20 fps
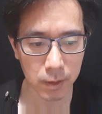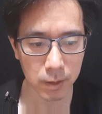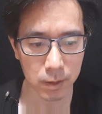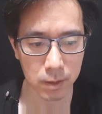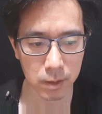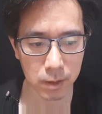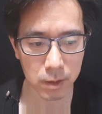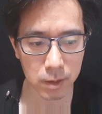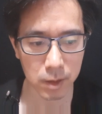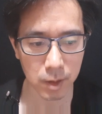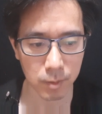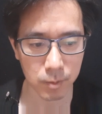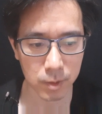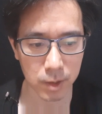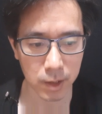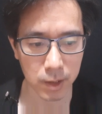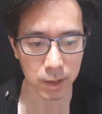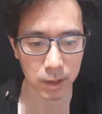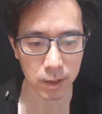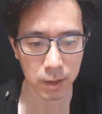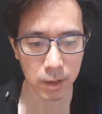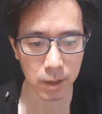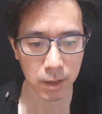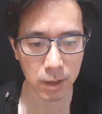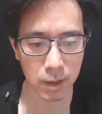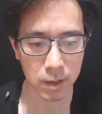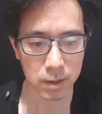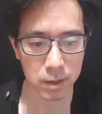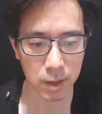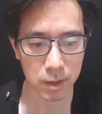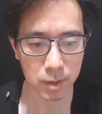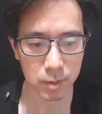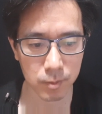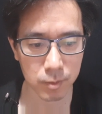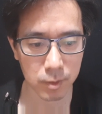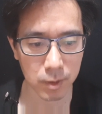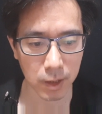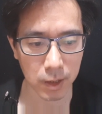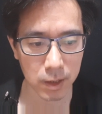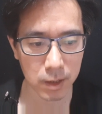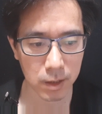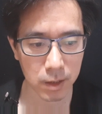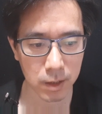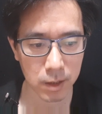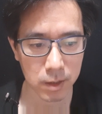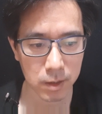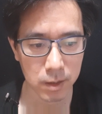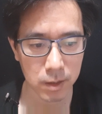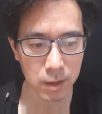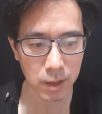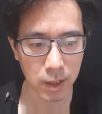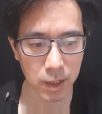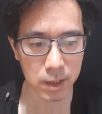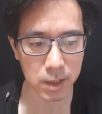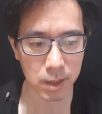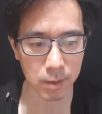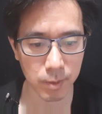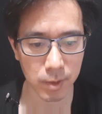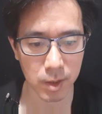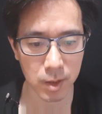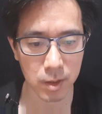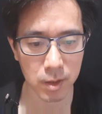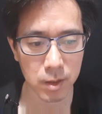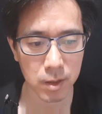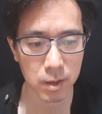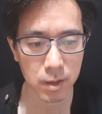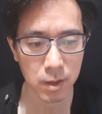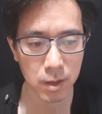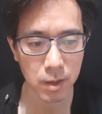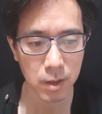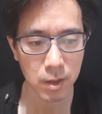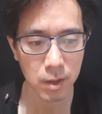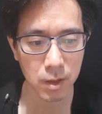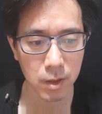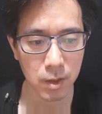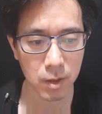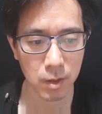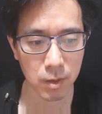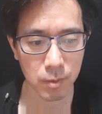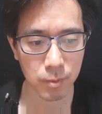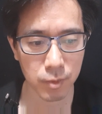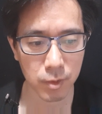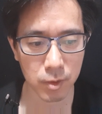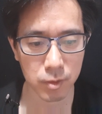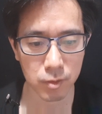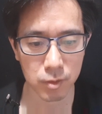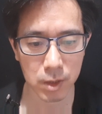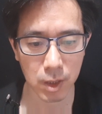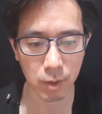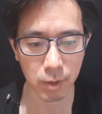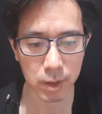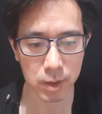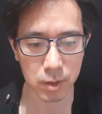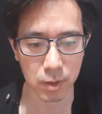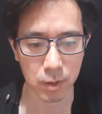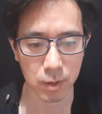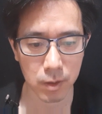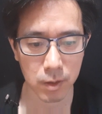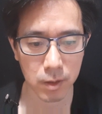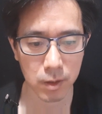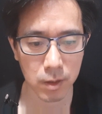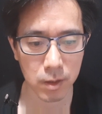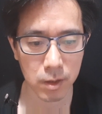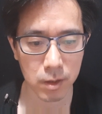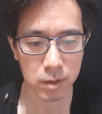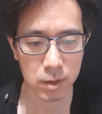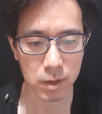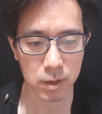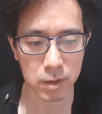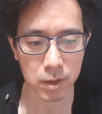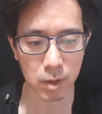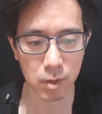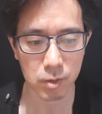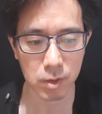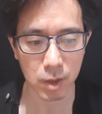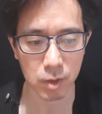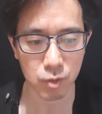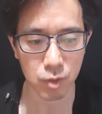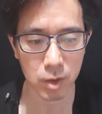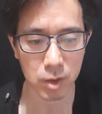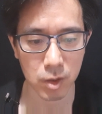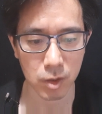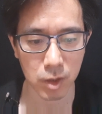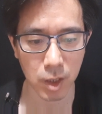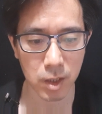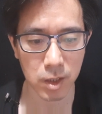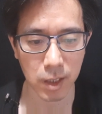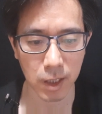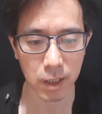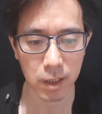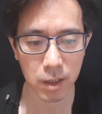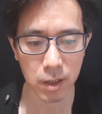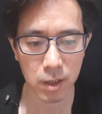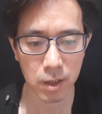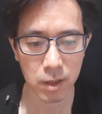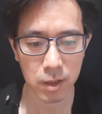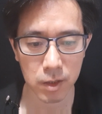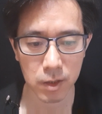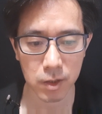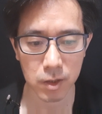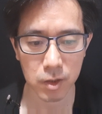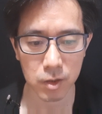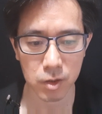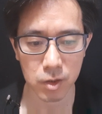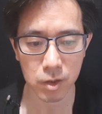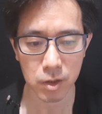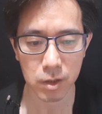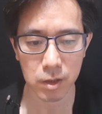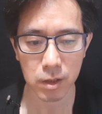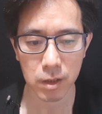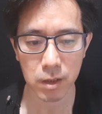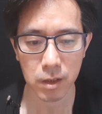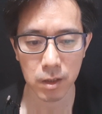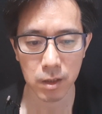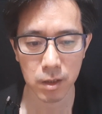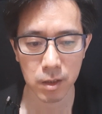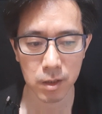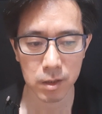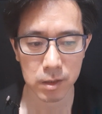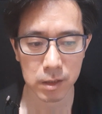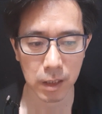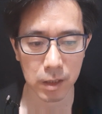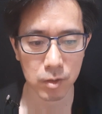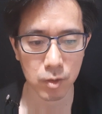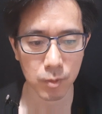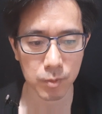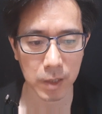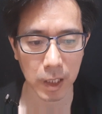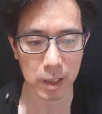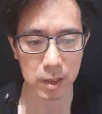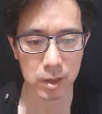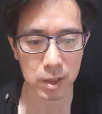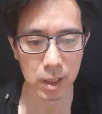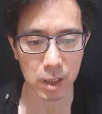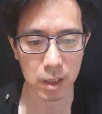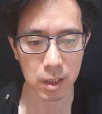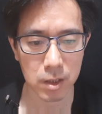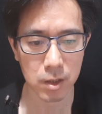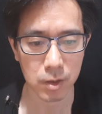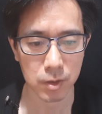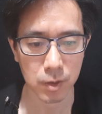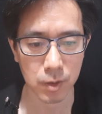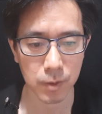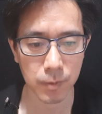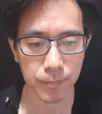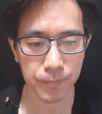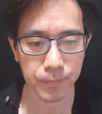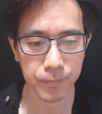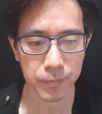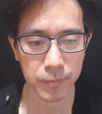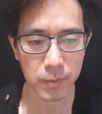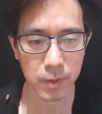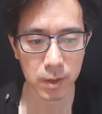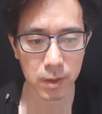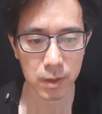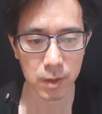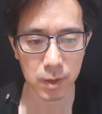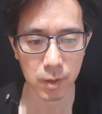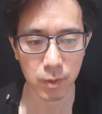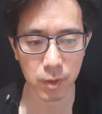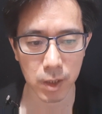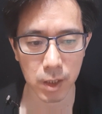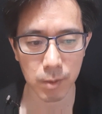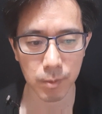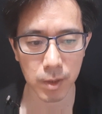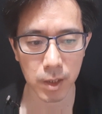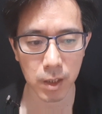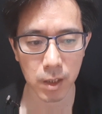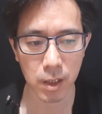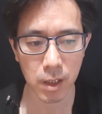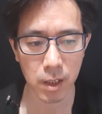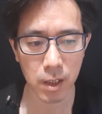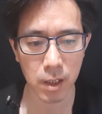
그렇기 때문에 새 정부가 LTV를 풀어준다고 해서 실제로 대출이 더 된다. 이런 것들은 사실 좀 다른 얘기일 거죠. 그리고 이미